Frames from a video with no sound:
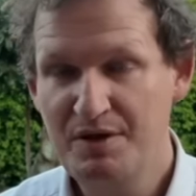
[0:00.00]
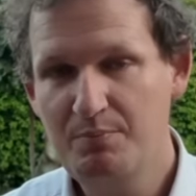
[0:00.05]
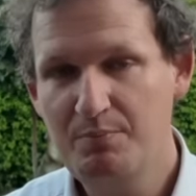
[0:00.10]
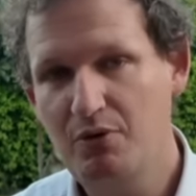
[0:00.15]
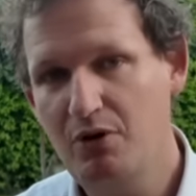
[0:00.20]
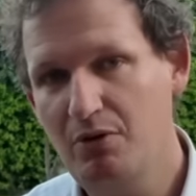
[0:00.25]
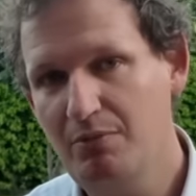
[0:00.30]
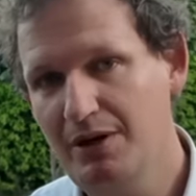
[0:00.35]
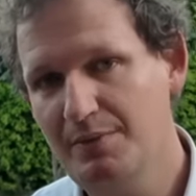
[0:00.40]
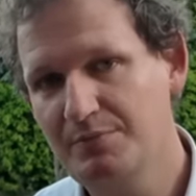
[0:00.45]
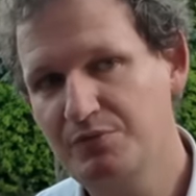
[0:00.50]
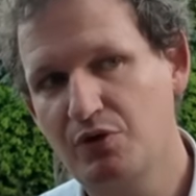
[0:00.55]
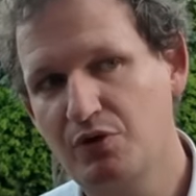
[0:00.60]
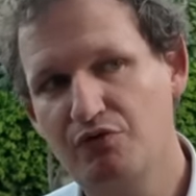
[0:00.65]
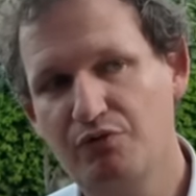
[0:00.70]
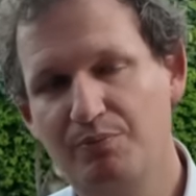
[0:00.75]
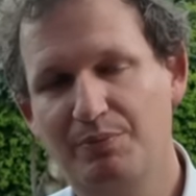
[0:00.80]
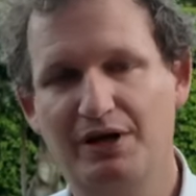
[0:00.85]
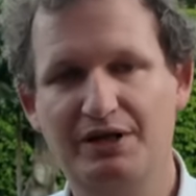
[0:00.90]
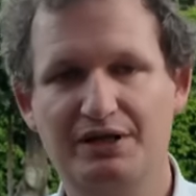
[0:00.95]
problème quand
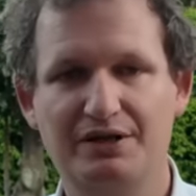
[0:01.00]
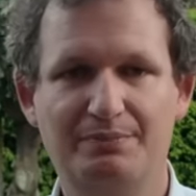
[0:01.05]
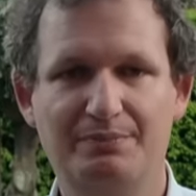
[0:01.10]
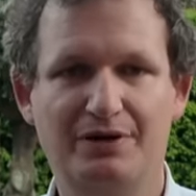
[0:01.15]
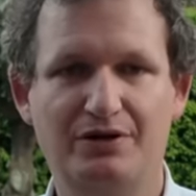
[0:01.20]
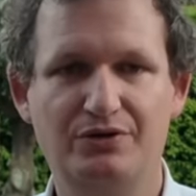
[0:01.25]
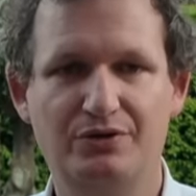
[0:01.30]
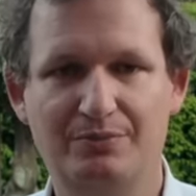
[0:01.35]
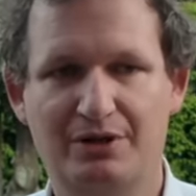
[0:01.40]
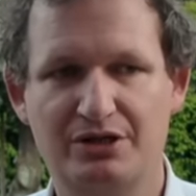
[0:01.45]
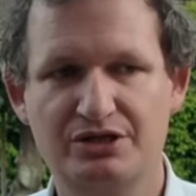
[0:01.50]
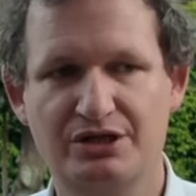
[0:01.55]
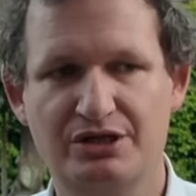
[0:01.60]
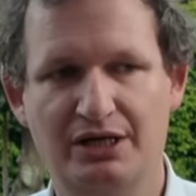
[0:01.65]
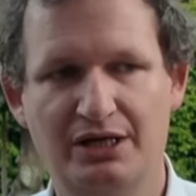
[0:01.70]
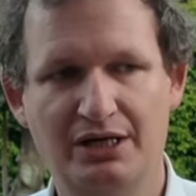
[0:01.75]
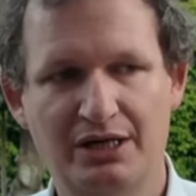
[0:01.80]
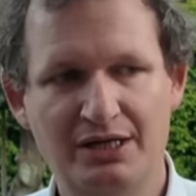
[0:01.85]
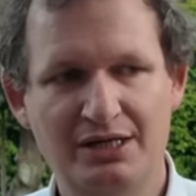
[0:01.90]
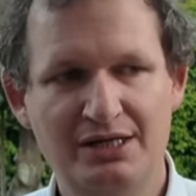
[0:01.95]
vous perdez des parts de marché.